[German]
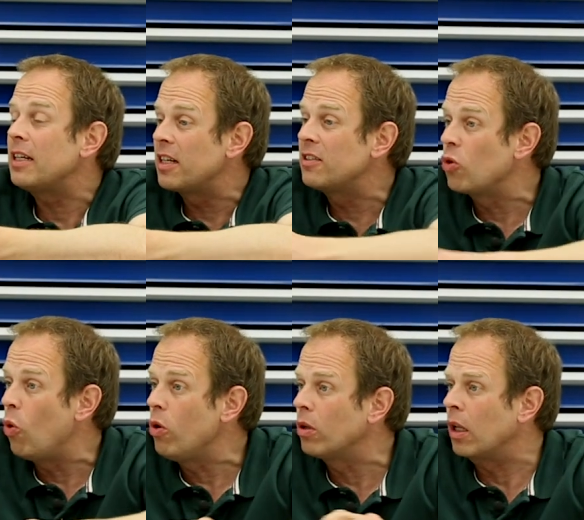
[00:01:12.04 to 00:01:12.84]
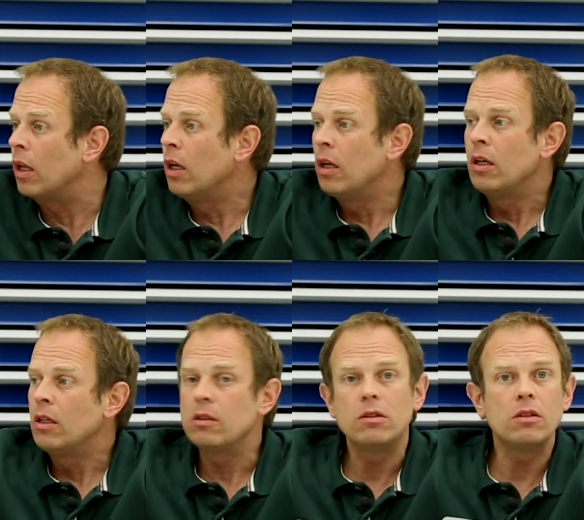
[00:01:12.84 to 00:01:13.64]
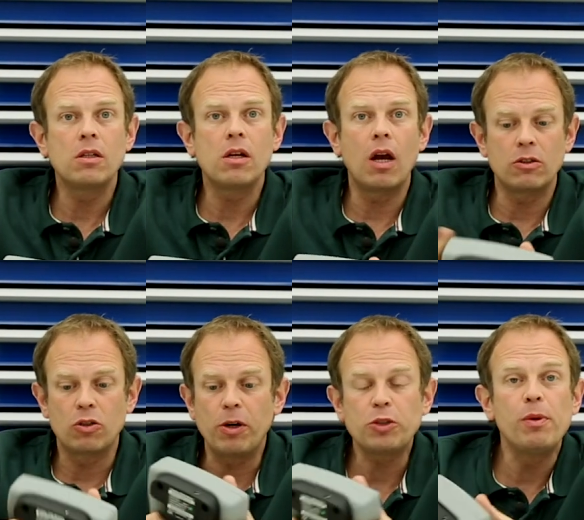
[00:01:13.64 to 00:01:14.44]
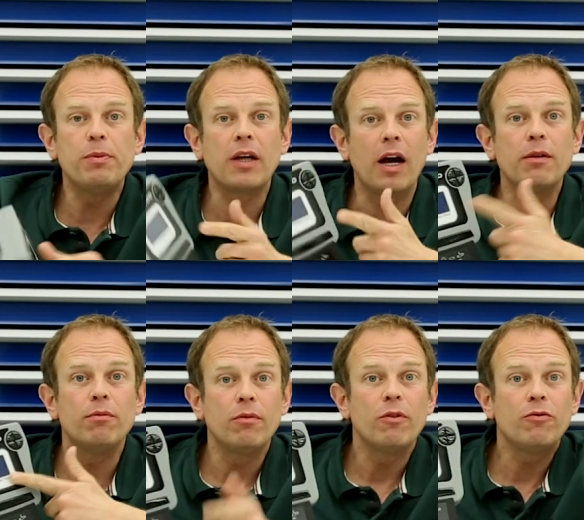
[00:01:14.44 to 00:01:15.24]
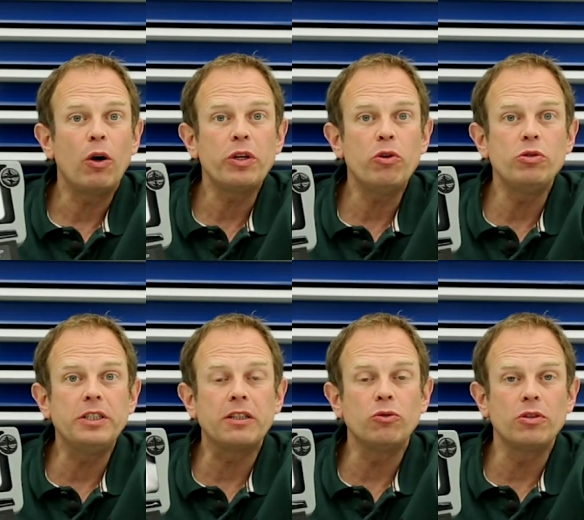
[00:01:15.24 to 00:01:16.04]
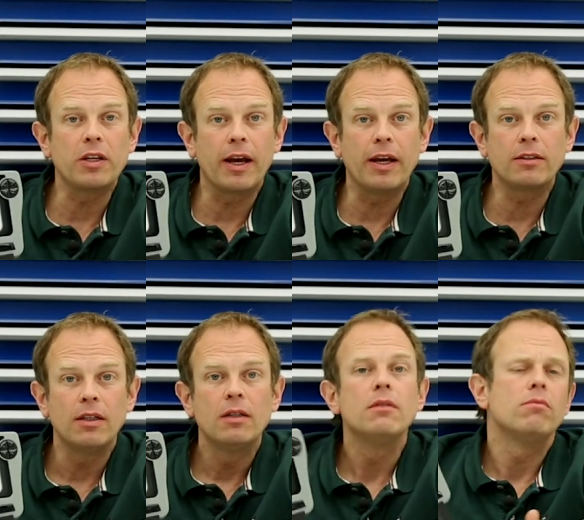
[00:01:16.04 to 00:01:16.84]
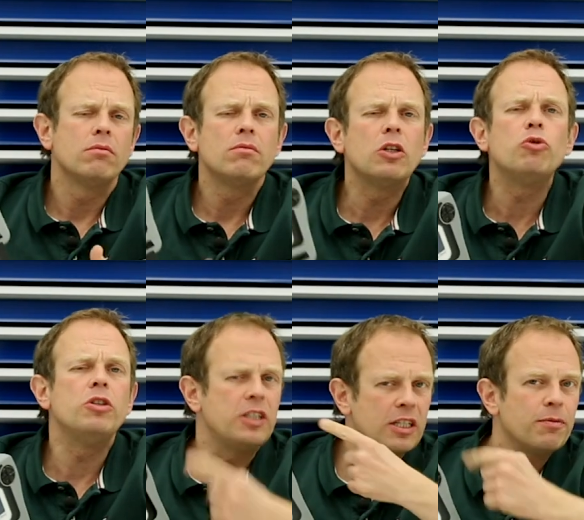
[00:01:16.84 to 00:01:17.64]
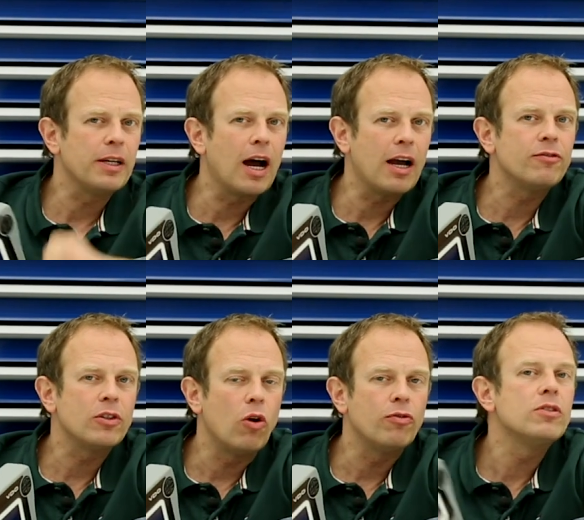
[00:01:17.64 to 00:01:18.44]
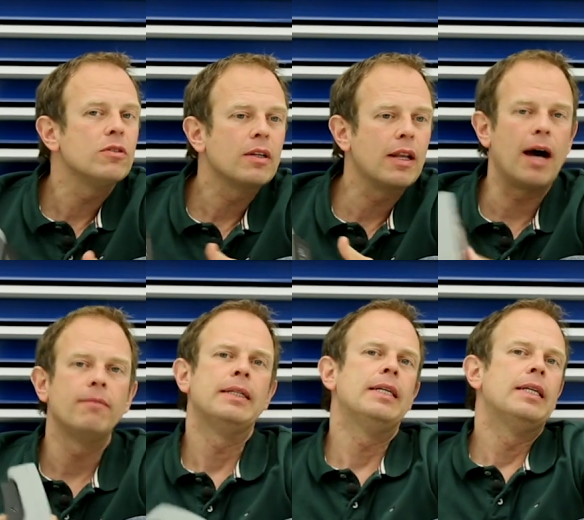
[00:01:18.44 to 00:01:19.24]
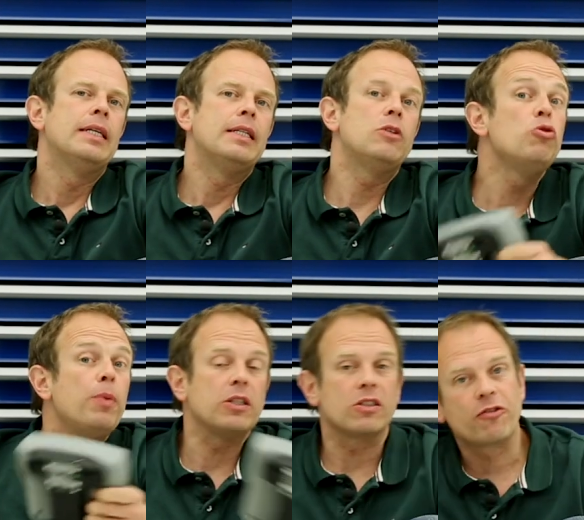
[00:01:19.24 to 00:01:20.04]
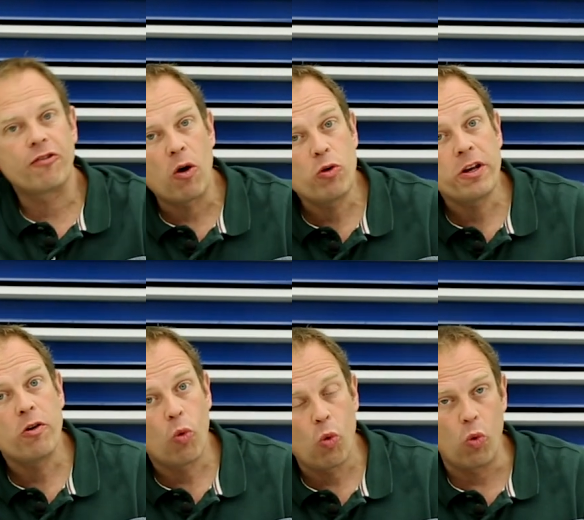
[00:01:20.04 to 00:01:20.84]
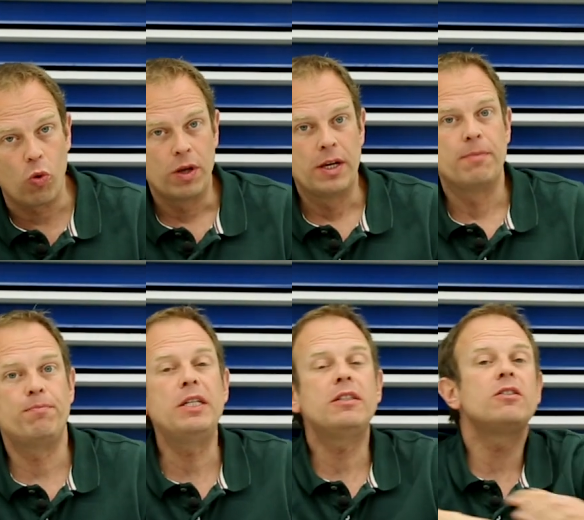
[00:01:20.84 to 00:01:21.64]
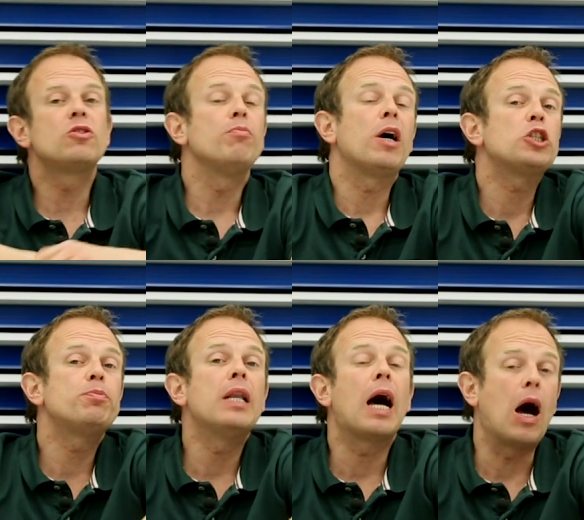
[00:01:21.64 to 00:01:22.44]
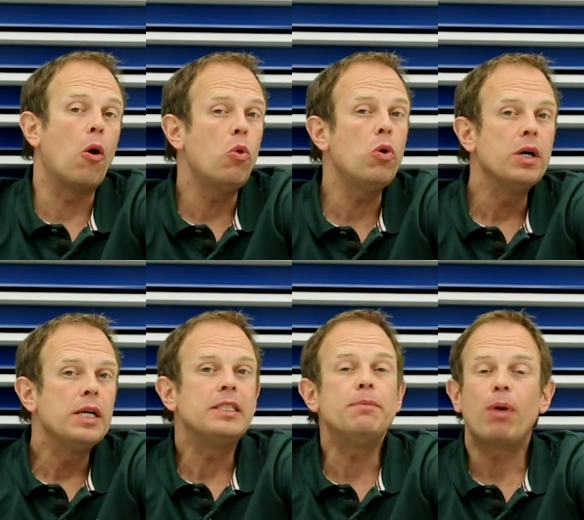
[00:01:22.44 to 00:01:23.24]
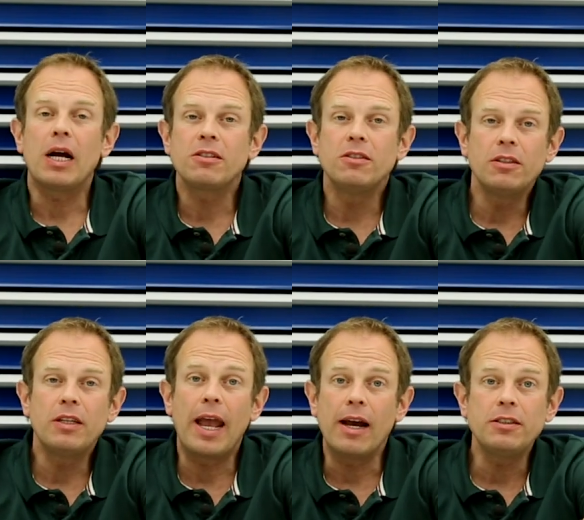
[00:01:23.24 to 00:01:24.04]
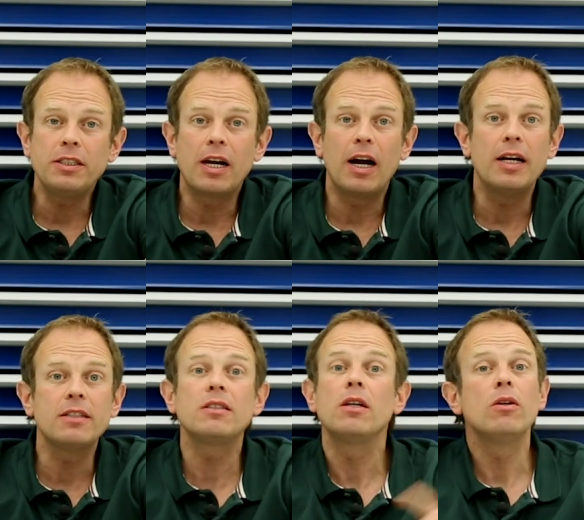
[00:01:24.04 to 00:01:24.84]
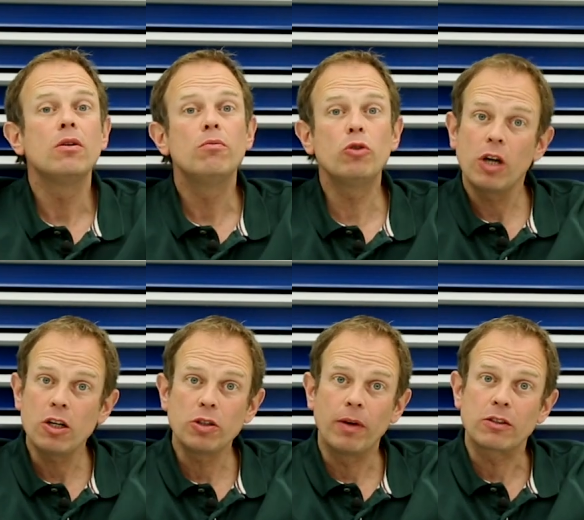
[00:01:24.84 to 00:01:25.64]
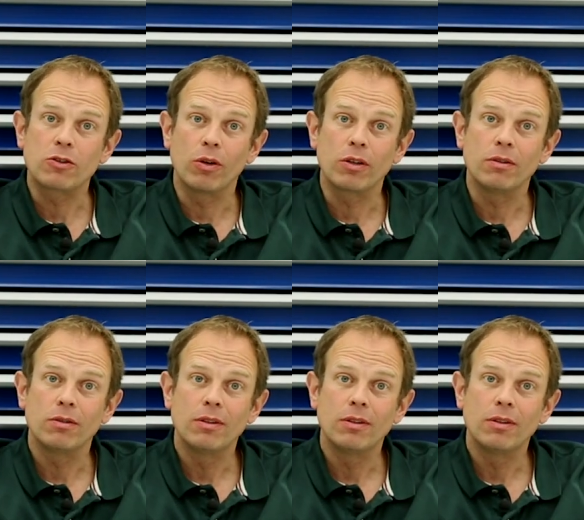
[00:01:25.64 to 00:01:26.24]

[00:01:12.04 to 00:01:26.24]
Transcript: der Sensoren, zum Beispiel mit einem VDO-Diagnosegerät. Natürlich erst, wenn der Reifen drauf ist, klar. Übrigens, VDO bietet zum Beispiel auch die passenden RDKS-Montagewerkzeuge.